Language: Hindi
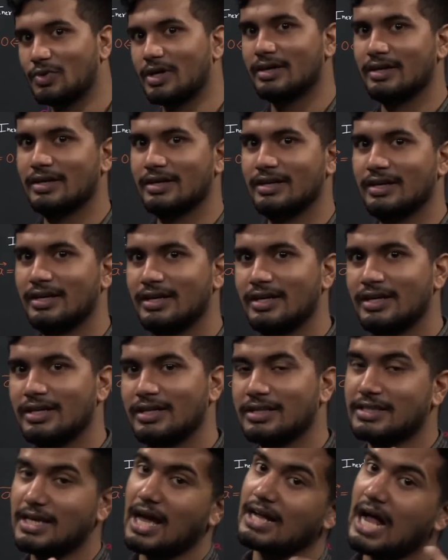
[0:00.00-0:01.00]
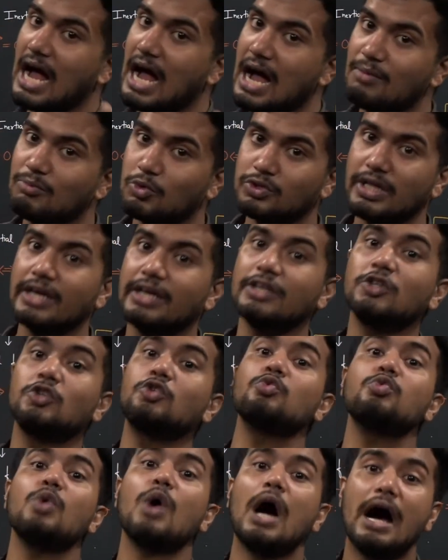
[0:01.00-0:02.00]
क्यों है क्या काम होता है
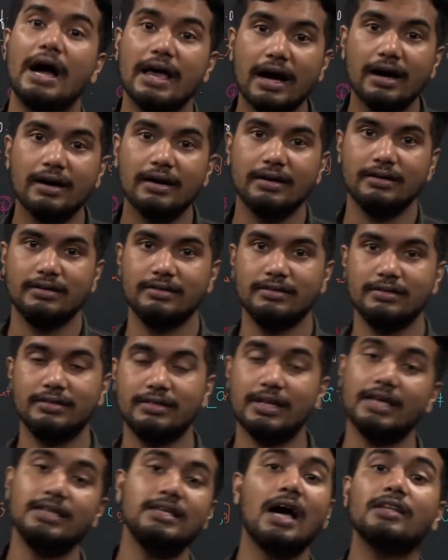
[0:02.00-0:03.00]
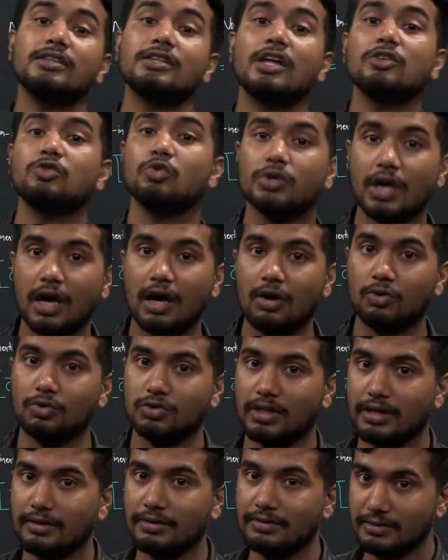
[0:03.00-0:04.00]
क्यों आया नहीं आता तो क्या
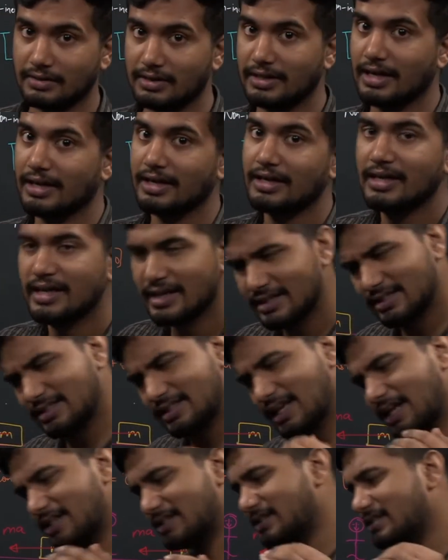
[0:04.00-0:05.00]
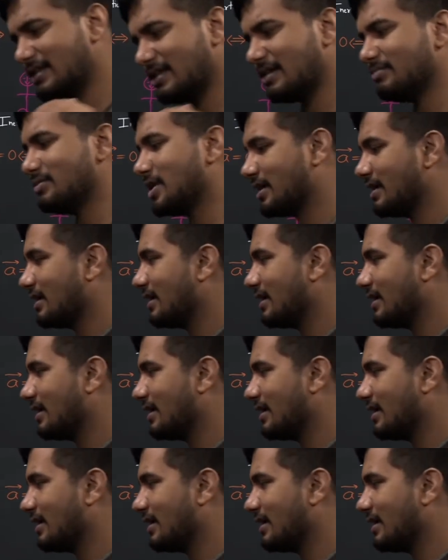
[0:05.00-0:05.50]
होता ठीक है ये सारी चीज़ें हम